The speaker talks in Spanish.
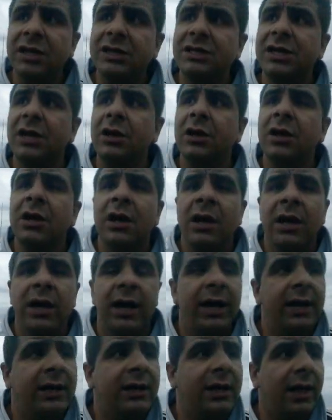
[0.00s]
son hacer,
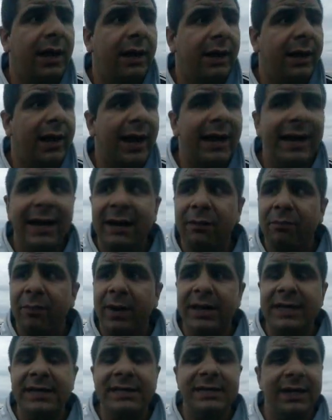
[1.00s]
este, ganar
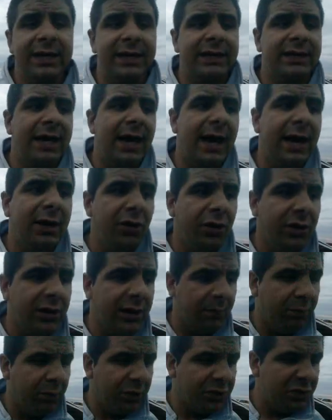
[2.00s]
experiencia en este año
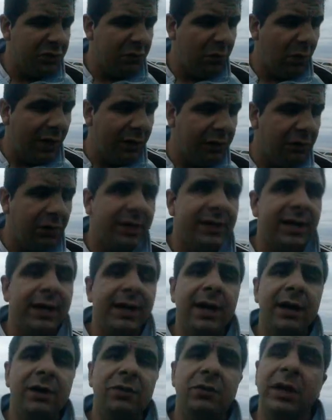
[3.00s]
y el próximo año
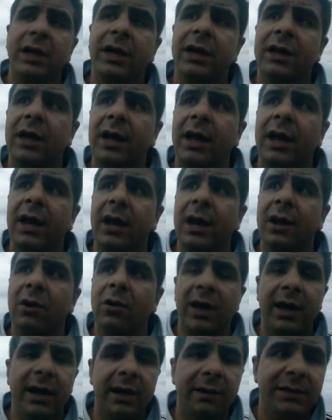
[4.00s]
arrancar eh, eh,
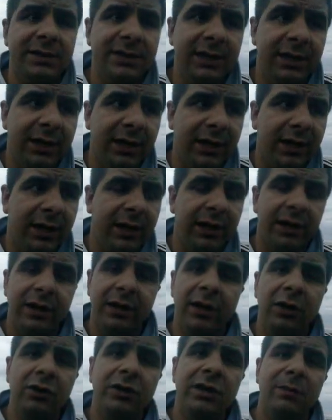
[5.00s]
con la cabeza de,
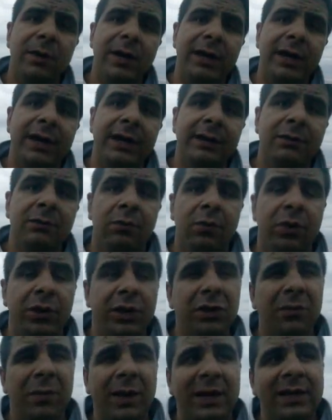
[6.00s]
de otra manera,
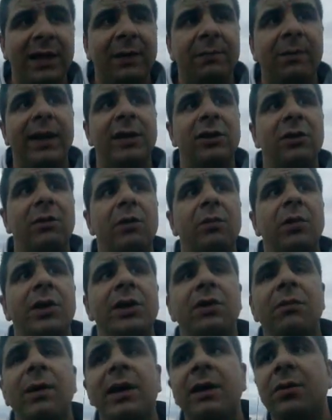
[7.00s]
poquito para, para, tomar un
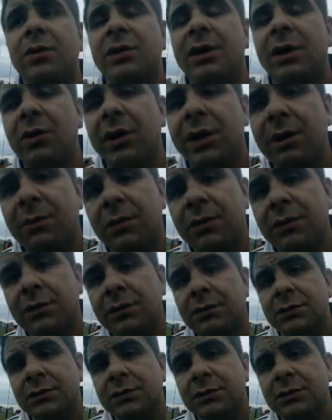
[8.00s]
poquito más de protagonismo.